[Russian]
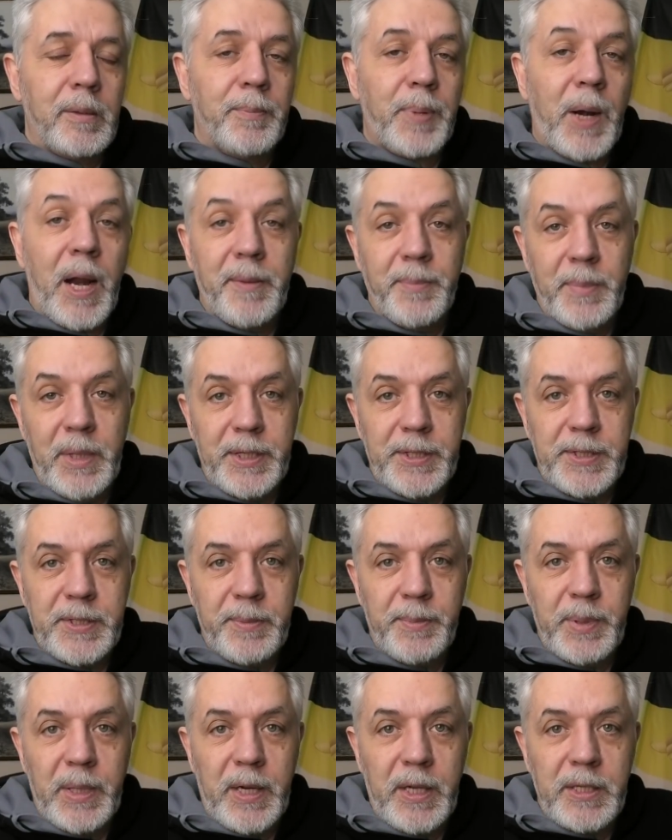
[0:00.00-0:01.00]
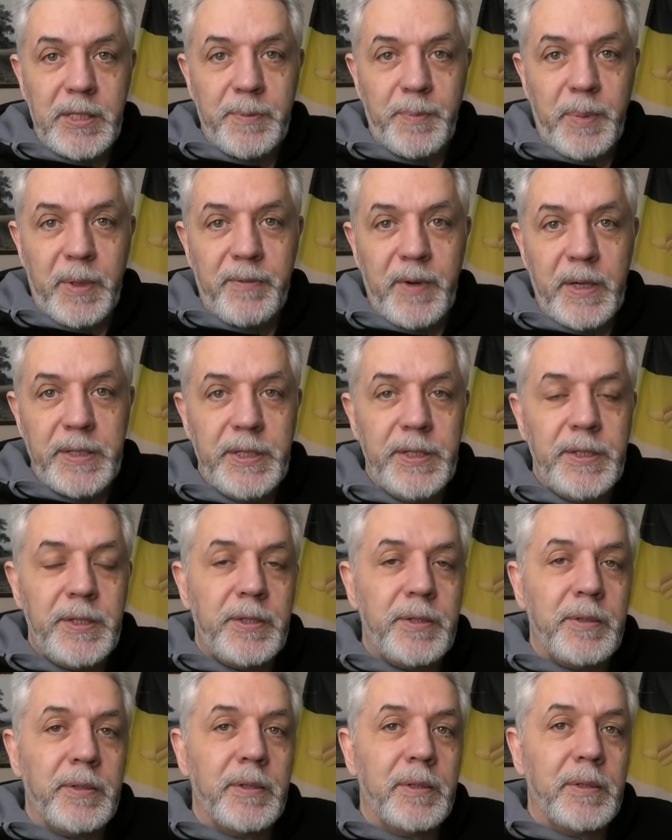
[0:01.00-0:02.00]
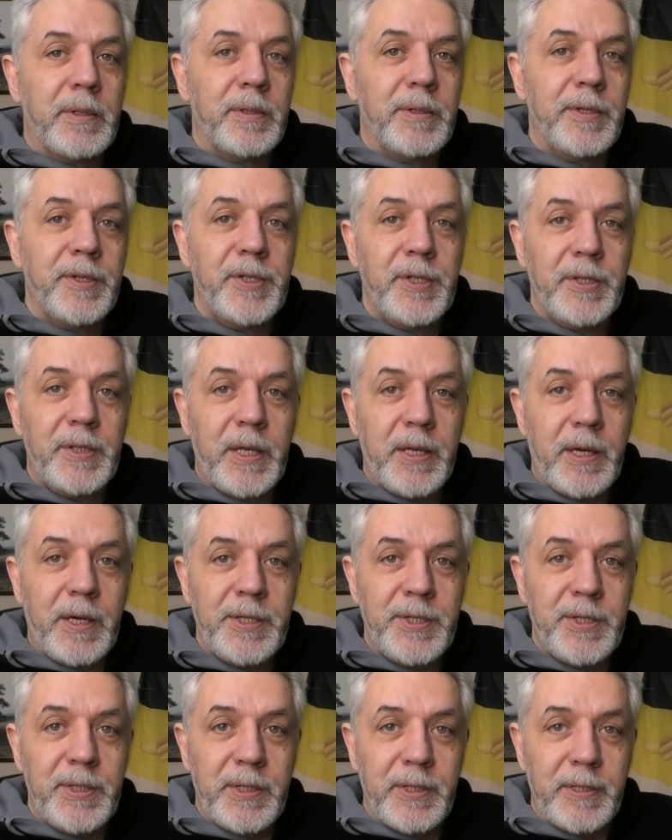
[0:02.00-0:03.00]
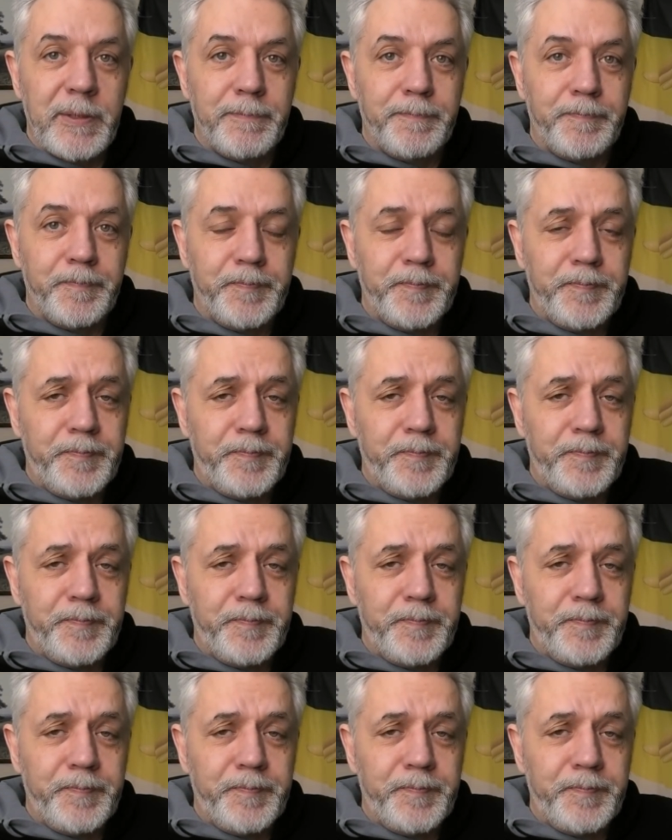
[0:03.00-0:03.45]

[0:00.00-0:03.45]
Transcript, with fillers: Праймерис собирается проводить э, «Единая Россия»